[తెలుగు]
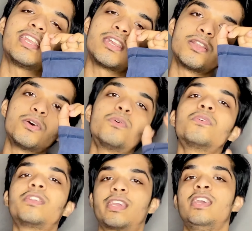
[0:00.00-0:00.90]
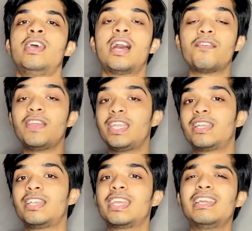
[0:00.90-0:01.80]
ఎన్నో ఉంటాయి అవి
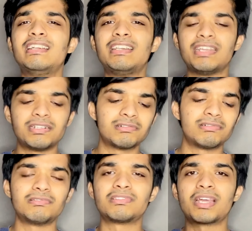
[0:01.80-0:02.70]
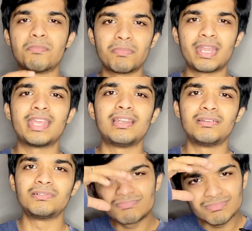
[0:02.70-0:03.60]
ఏంటంటే ఎడిటింగ్లు
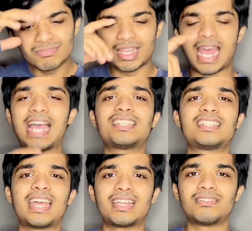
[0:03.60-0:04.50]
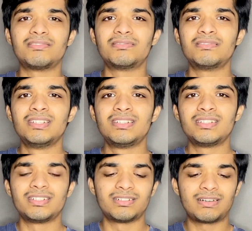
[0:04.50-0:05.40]
తమ్నైళ్ళు హ్యాష్ ట్యాగ్లు
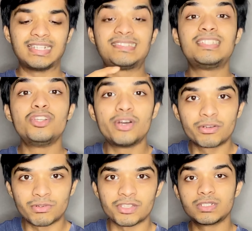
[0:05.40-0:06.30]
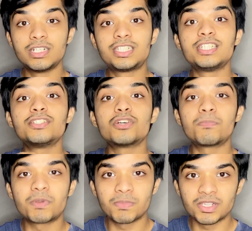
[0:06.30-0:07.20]
యూనో ఎస్సీఓ అని ఉంటుంది సర్చ్ ఇంజిన్
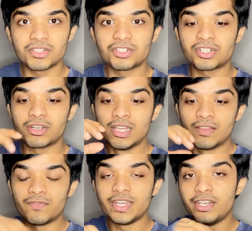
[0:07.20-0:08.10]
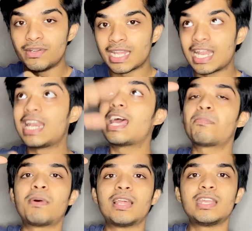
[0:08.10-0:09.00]
ఆప్టిమైజేషన్ వీడియోని ఎలా
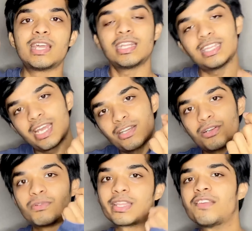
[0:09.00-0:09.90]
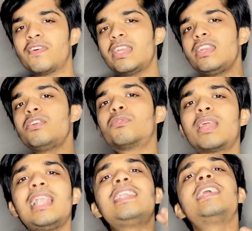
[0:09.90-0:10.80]
లేపాలి అనేది దాంట్లో ఉంటుంది ఇవన్నీ కూడా
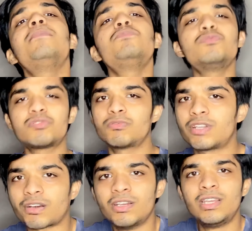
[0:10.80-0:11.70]
టీం చూసుకుంటారు